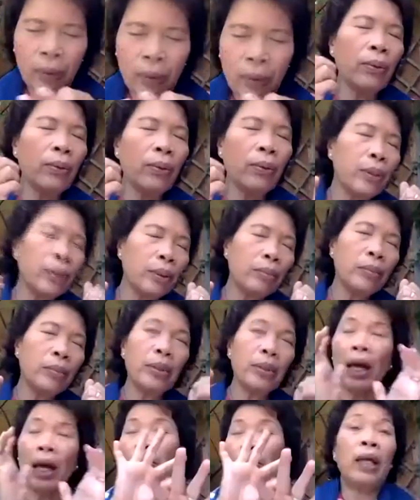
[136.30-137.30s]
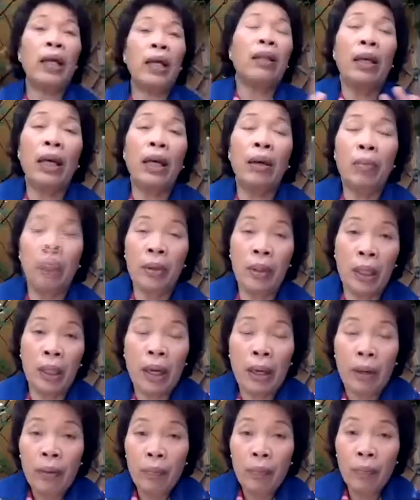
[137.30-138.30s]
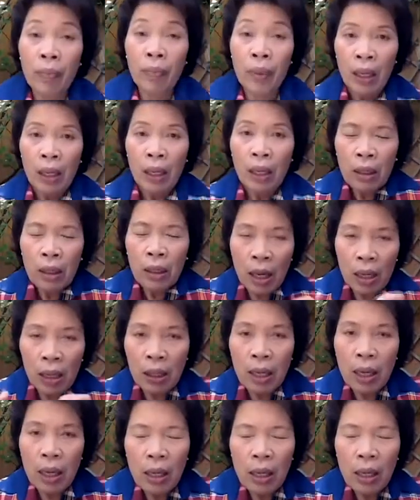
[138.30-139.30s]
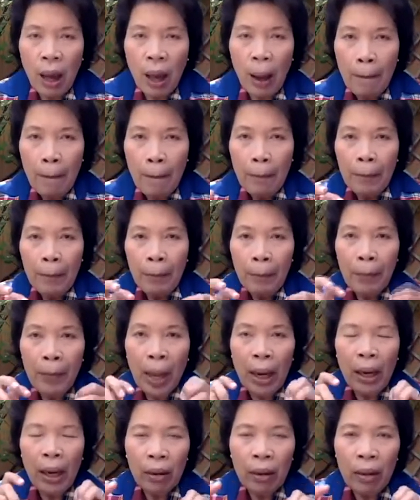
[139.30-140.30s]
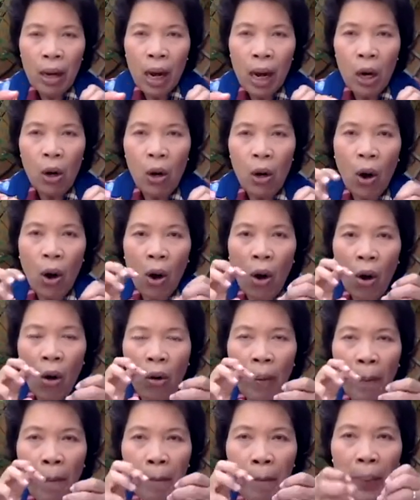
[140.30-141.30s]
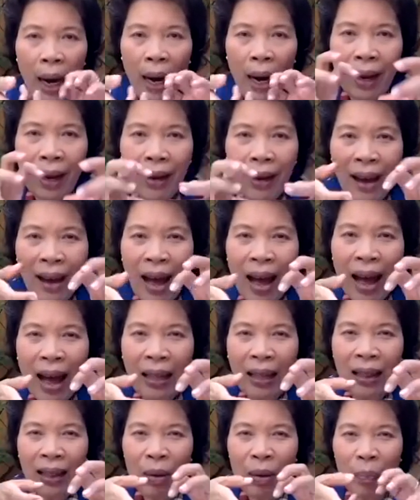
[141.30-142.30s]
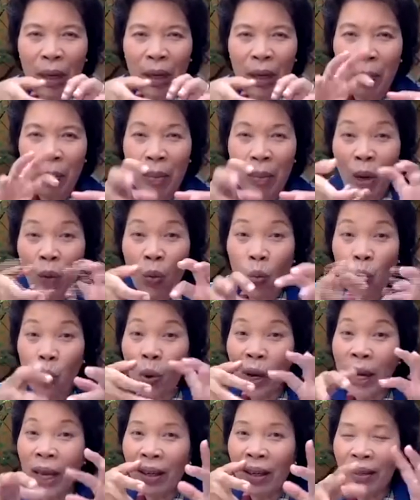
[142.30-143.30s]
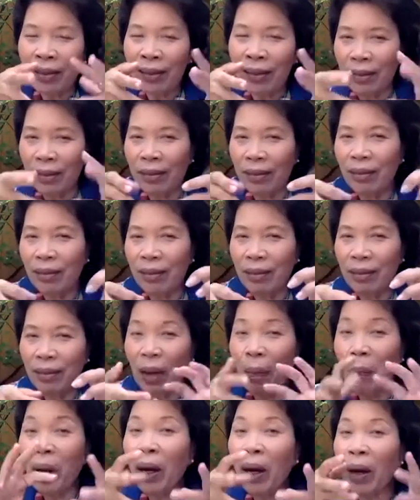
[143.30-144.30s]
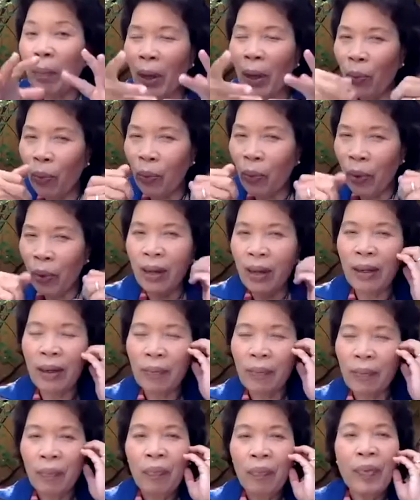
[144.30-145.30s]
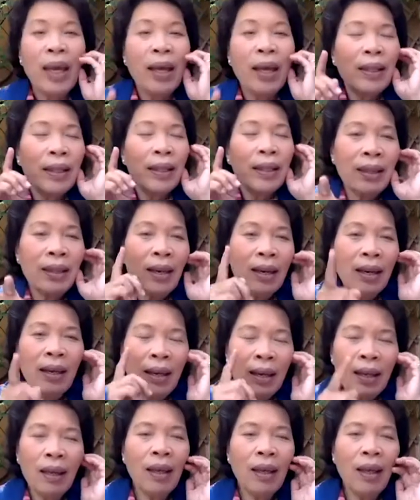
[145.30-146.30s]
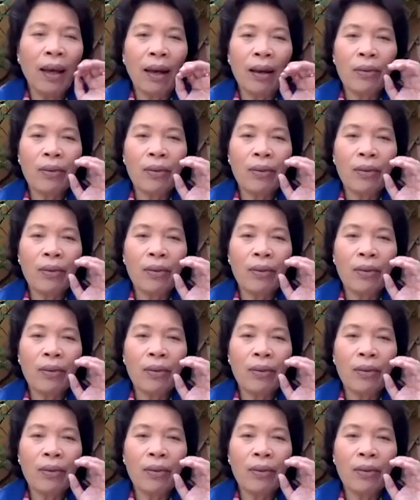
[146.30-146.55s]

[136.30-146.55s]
ที่เราซึมเศร้าอะไรแต่อะไรพวกนี้ ที่จริงเนี่ย เป็นเรื่องของพลังงานที่มันกำลังวิ่ง ที่มันกำลังวิ่ง แต่ทีนี้เนี่ย